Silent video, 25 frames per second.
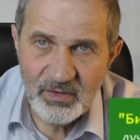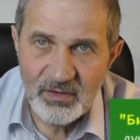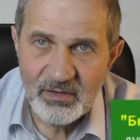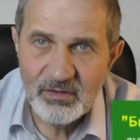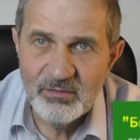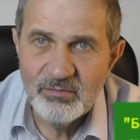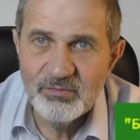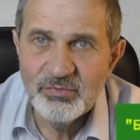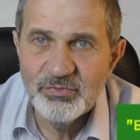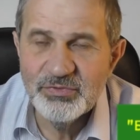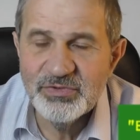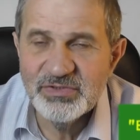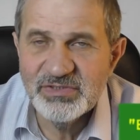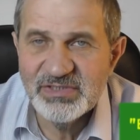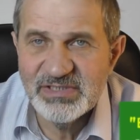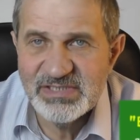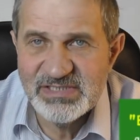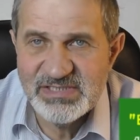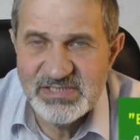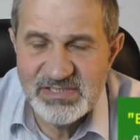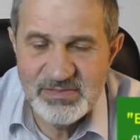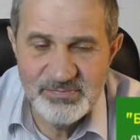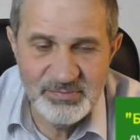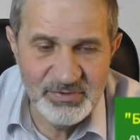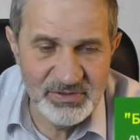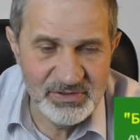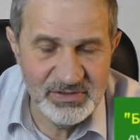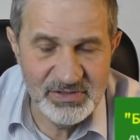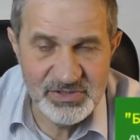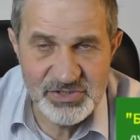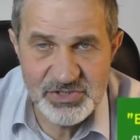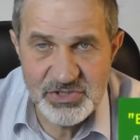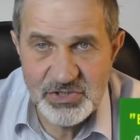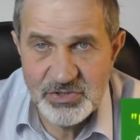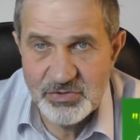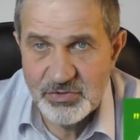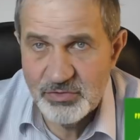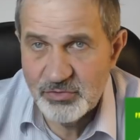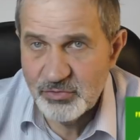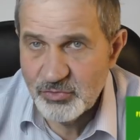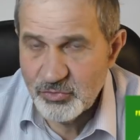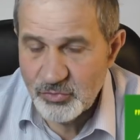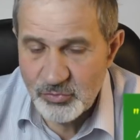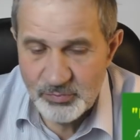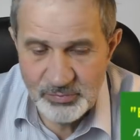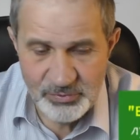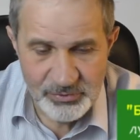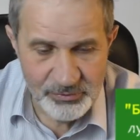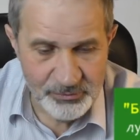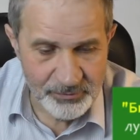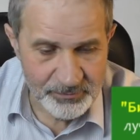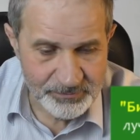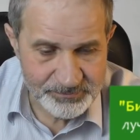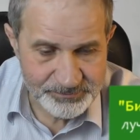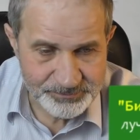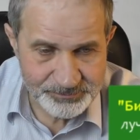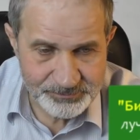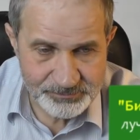будет расти по отношению к рублю.